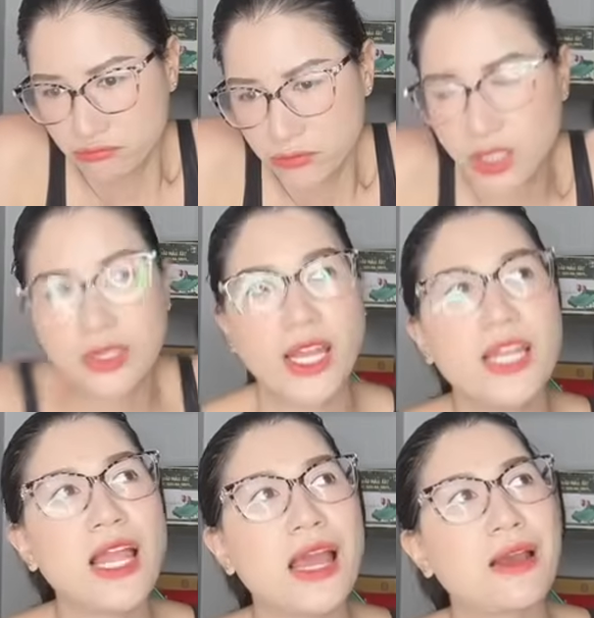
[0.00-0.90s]
thực tế
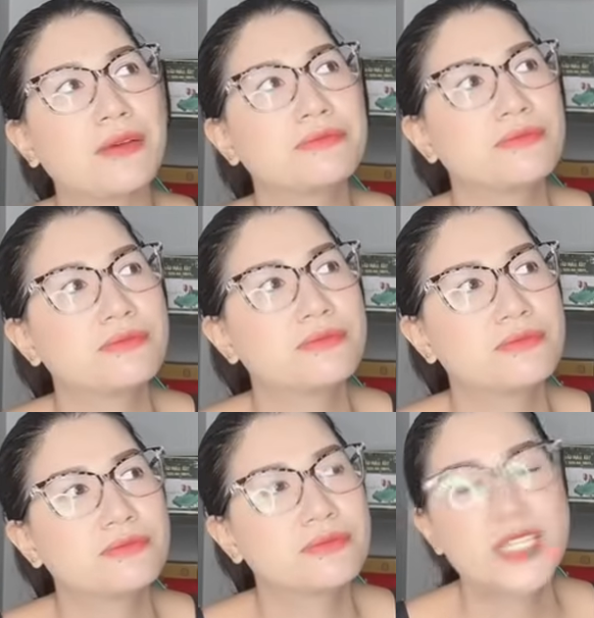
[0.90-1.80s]
là
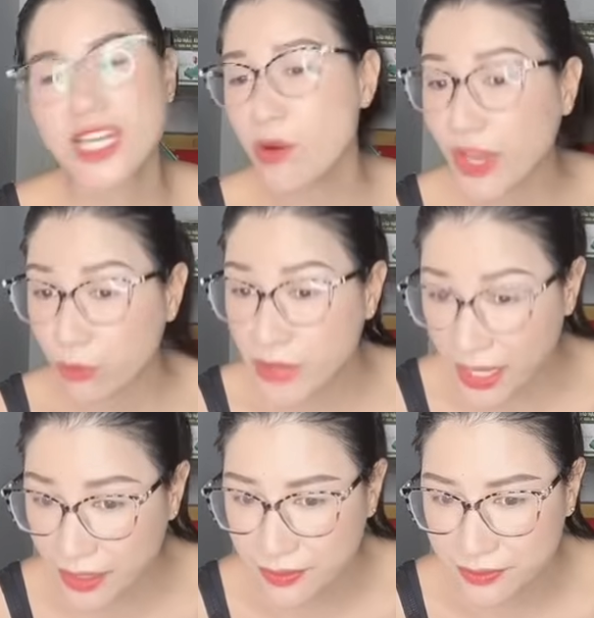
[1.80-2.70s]
chị không khéo tay